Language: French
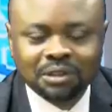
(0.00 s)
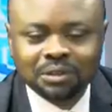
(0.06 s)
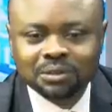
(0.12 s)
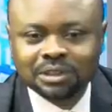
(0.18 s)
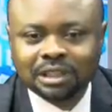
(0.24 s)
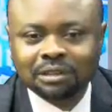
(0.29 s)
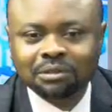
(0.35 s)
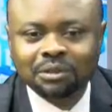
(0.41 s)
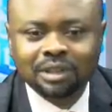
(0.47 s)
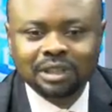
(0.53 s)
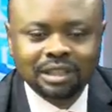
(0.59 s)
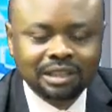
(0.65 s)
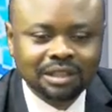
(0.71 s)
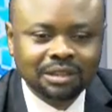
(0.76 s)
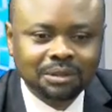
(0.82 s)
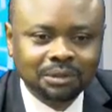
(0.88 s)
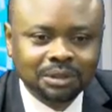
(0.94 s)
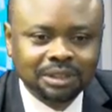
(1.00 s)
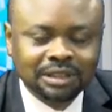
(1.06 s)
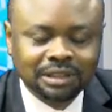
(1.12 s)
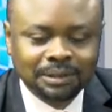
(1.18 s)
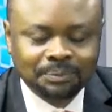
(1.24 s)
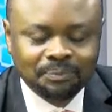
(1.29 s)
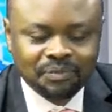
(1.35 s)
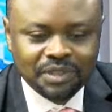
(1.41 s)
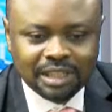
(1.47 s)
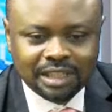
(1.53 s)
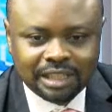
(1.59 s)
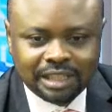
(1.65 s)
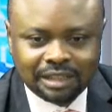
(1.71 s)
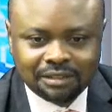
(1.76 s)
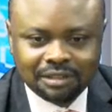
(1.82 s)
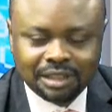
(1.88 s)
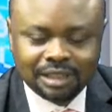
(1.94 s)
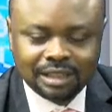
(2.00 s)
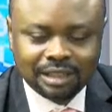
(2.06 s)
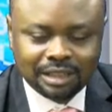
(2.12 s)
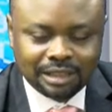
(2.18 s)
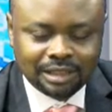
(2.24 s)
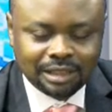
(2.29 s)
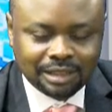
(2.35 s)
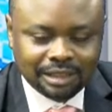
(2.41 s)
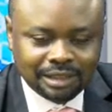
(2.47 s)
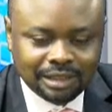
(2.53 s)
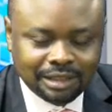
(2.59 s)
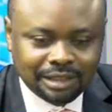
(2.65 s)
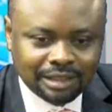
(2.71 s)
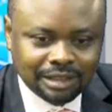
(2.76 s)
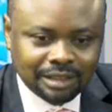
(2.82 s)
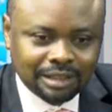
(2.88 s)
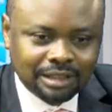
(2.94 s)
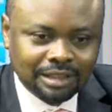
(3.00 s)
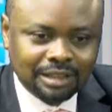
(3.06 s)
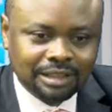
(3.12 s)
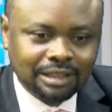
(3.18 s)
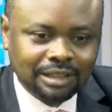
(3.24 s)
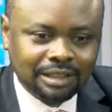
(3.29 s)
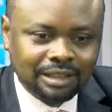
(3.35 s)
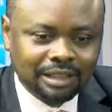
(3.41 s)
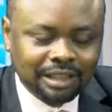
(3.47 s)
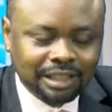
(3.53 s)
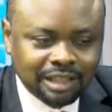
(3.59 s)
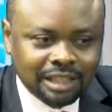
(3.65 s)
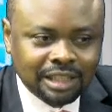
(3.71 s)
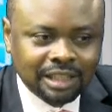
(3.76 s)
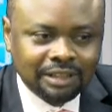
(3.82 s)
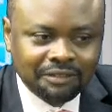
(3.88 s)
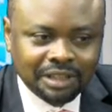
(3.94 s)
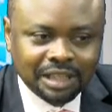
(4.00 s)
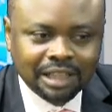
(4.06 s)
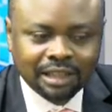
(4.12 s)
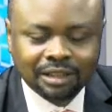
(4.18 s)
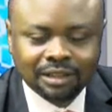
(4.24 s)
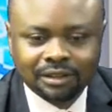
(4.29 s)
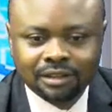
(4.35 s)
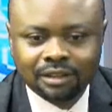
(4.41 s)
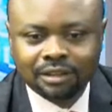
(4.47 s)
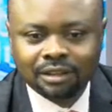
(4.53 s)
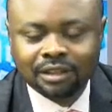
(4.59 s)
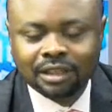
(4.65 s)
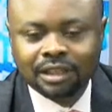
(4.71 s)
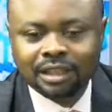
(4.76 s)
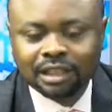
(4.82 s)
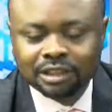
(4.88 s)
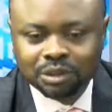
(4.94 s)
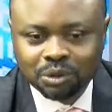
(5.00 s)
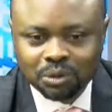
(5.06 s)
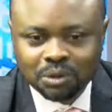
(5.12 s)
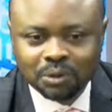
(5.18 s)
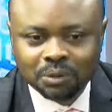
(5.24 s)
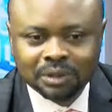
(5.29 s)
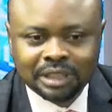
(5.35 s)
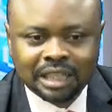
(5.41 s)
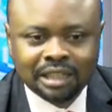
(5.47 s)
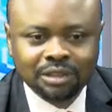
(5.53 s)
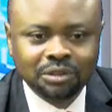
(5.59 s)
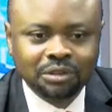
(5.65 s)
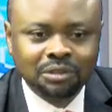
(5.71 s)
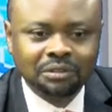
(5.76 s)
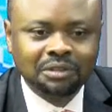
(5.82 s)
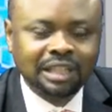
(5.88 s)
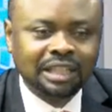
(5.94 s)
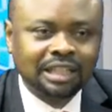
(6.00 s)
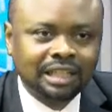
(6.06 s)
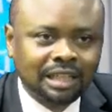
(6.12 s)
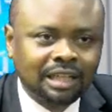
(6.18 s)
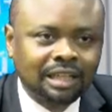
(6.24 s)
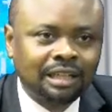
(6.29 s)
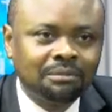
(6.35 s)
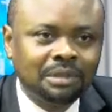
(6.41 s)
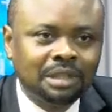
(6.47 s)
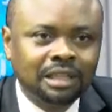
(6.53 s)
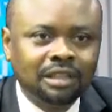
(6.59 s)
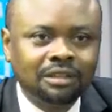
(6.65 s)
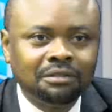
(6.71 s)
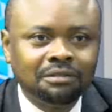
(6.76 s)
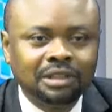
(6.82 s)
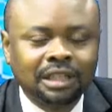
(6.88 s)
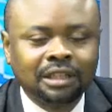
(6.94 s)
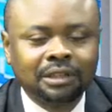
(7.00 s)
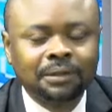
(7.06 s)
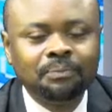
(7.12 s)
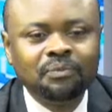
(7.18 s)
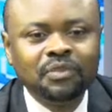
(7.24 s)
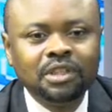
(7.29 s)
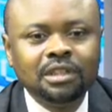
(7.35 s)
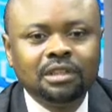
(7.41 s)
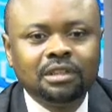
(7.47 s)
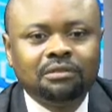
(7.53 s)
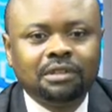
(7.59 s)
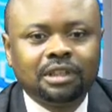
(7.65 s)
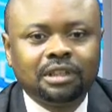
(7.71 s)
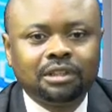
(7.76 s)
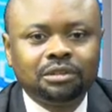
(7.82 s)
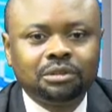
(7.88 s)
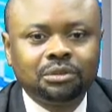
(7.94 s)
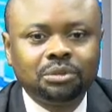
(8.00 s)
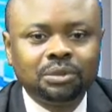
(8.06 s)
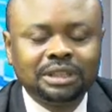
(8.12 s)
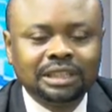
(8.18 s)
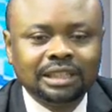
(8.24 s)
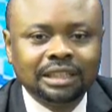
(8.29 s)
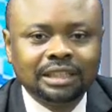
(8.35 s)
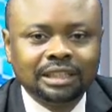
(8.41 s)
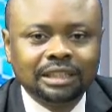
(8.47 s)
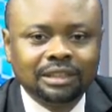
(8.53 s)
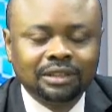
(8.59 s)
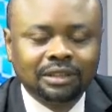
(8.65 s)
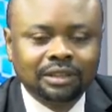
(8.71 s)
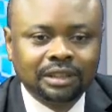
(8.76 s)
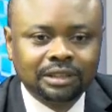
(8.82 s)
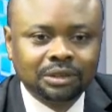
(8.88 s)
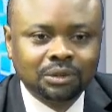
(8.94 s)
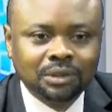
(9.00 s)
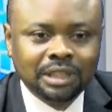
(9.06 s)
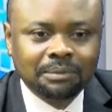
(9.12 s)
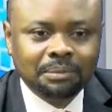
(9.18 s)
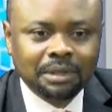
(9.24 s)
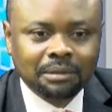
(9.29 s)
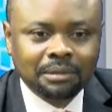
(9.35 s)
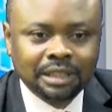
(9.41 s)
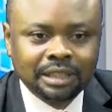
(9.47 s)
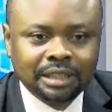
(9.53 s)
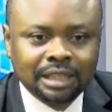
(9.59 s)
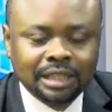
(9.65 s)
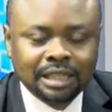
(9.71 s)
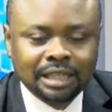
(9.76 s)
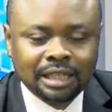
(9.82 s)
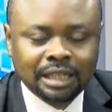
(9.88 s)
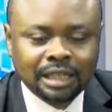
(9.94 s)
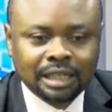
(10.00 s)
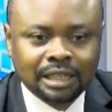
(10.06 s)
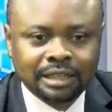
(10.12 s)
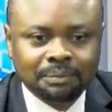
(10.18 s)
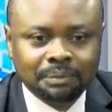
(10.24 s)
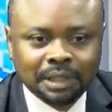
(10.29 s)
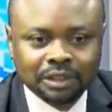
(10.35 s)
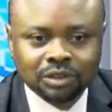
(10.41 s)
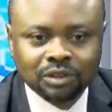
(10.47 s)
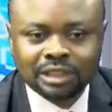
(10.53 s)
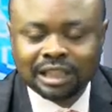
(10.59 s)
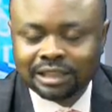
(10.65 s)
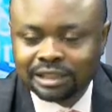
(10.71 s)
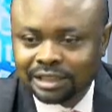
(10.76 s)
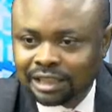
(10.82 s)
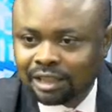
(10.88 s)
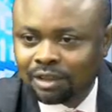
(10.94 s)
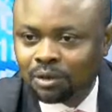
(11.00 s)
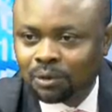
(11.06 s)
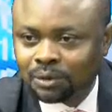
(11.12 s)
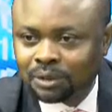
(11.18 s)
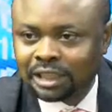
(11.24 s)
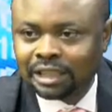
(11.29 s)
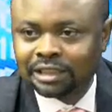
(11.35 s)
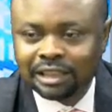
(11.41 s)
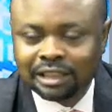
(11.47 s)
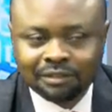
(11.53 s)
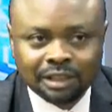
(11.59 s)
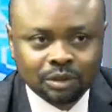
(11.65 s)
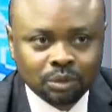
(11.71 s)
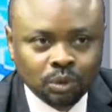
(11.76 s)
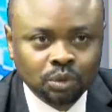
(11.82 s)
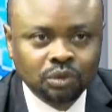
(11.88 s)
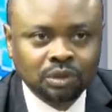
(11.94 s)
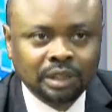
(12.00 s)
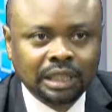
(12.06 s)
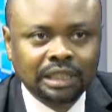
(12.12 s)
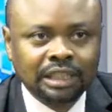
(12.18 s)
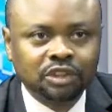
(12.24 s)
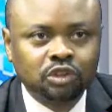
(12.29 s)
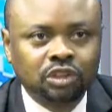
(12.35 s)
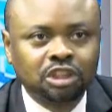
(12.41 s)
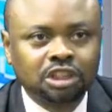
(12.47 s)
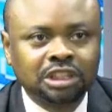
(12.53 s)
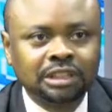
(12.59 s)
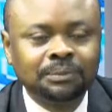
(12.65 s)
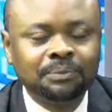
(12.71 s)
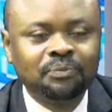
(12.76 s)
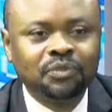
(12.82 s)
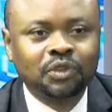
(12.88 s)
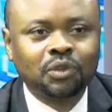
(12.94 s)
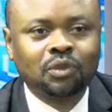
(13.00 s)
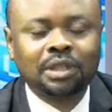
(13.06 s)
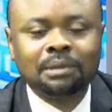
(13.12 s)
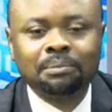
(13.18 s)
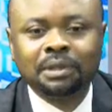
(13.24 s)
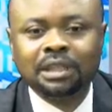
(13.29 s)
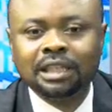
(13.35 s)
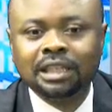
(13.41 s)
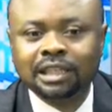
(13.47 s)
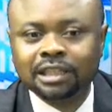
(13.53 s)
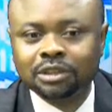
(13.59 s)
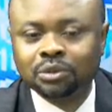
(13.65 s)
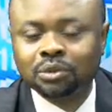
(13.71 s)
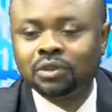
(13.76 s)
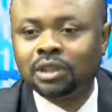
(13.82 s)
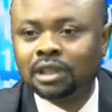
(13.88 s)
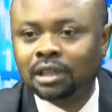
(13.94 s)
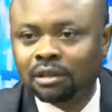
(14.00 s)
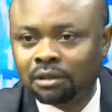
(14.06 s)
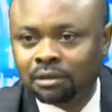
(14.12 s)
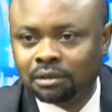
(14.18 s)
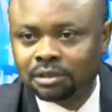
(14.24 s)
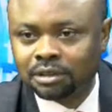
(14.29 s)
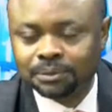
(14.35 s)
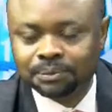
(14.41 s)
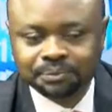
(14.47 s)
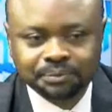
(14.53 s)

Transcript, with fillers: que nous avions, les Lycos, qui avaient des, des, liens vers les réseaux contacts, vers les caramels, vers, vers tous ces réseaux qui permettaient à des personnes d'entrer en contact avec d'autres à l'étranger, ce qu'on appelait les réseaux de rencontres.